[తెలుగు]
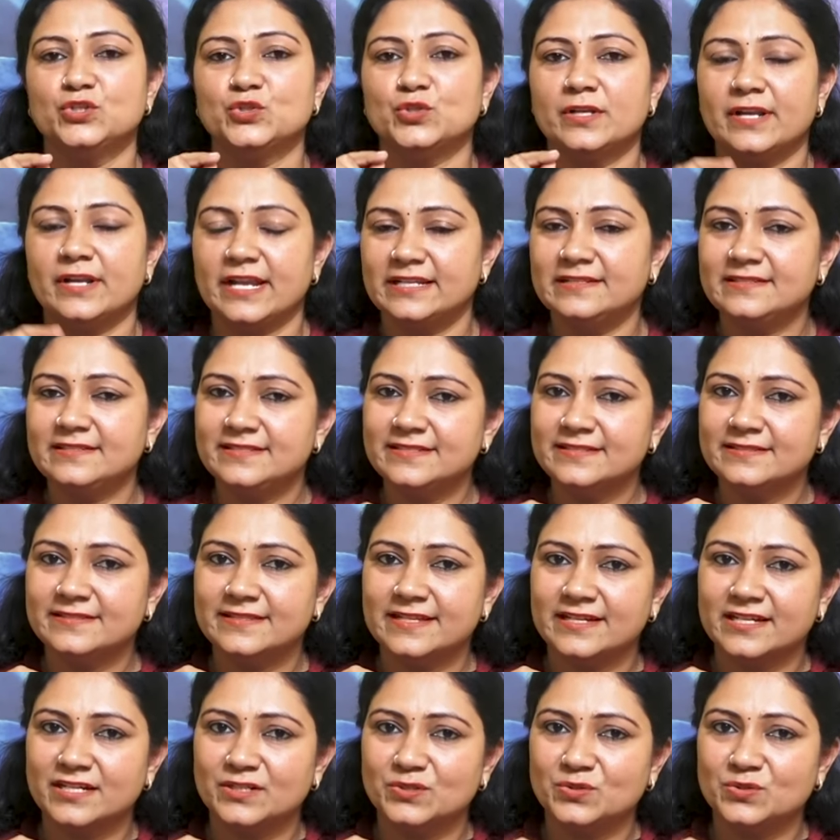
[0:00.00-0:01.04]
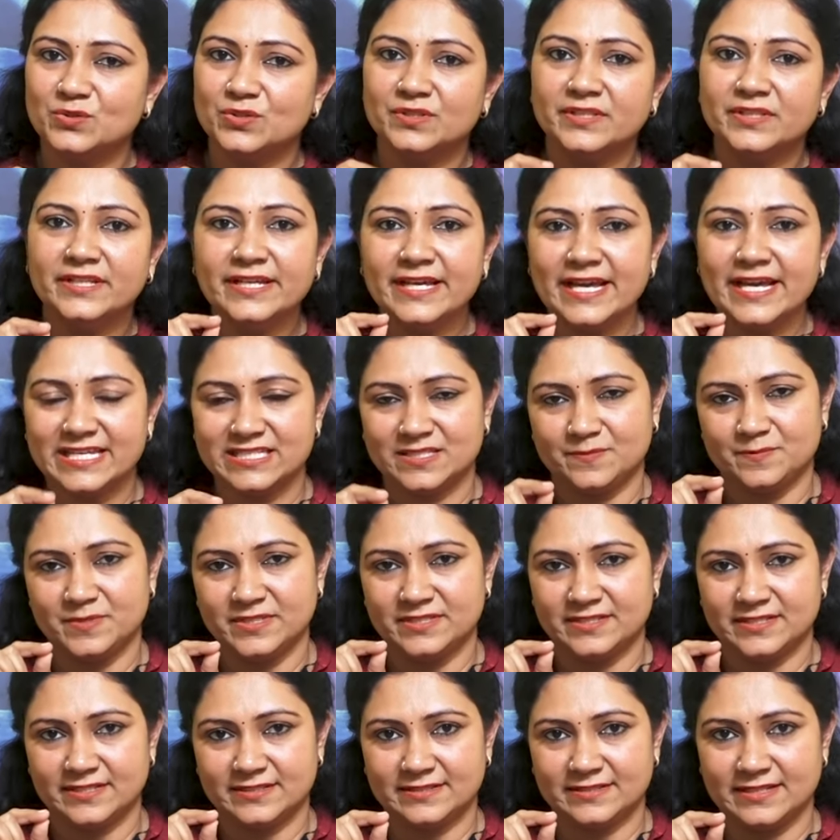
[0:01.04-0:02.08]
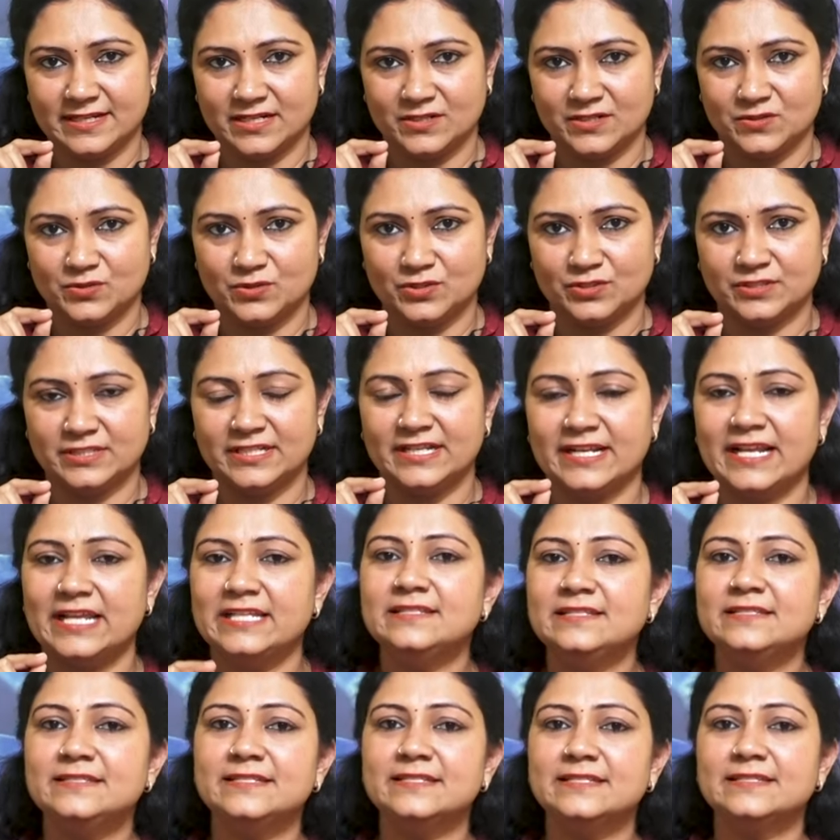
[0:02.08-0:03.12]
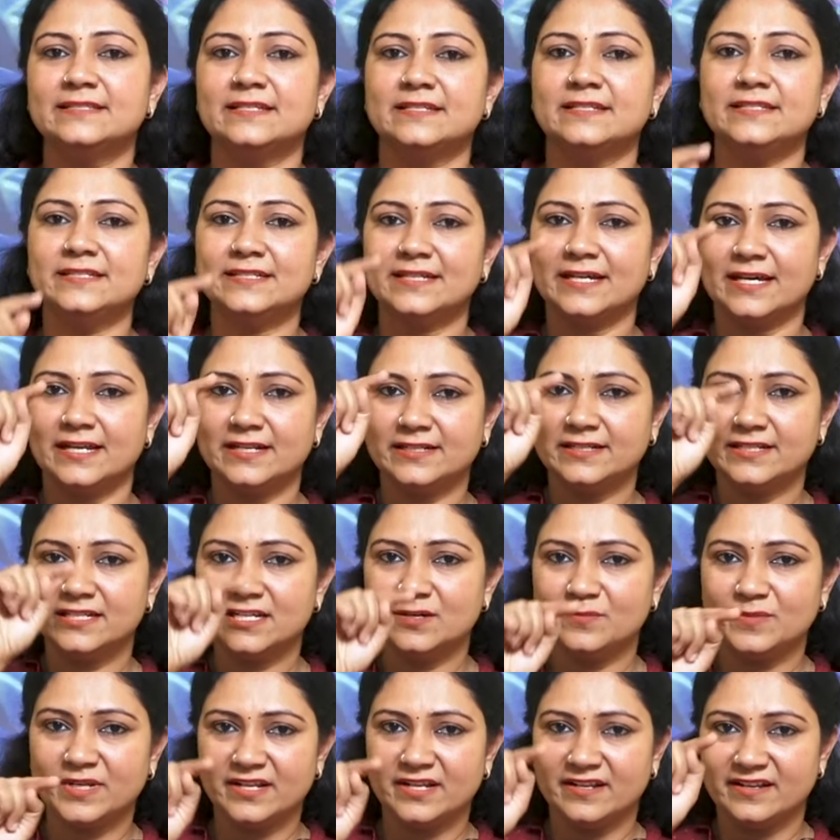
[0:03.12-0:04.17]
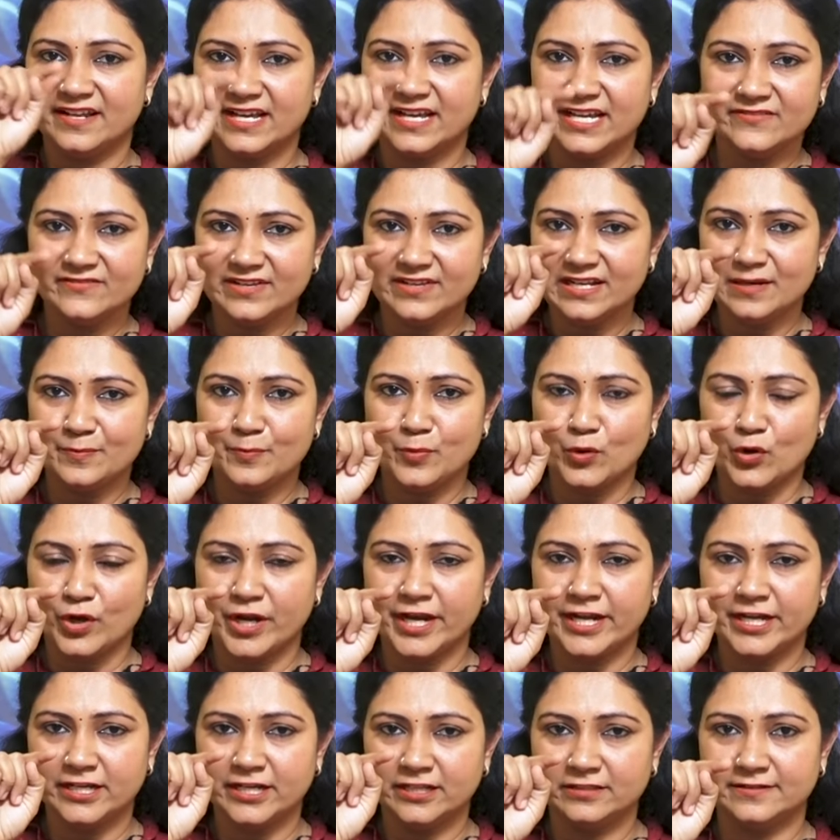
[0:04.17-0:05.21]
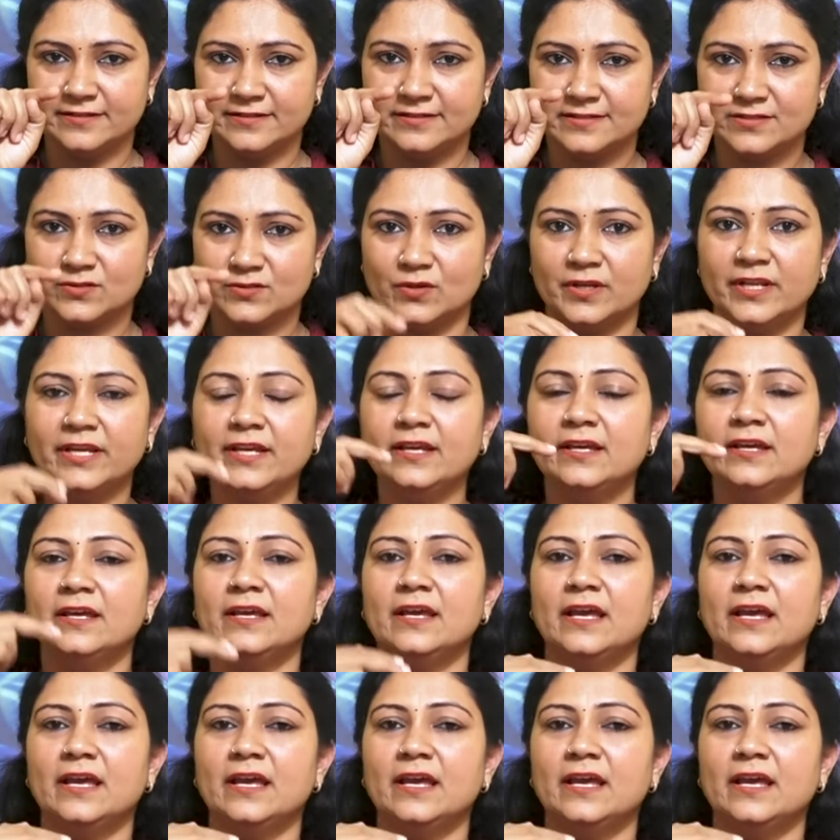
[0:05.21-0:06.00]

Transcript: సో రెన్ సిక్స్ ఎక్కడ ఉంటుంది ఎస్పీ సిక్స్ ఎక్కడ ఉంటుంది రెన్ సిక్స్ అంటే కరెక్ట్గా మన నేవెల్ పాయింట్ని తీసుకొని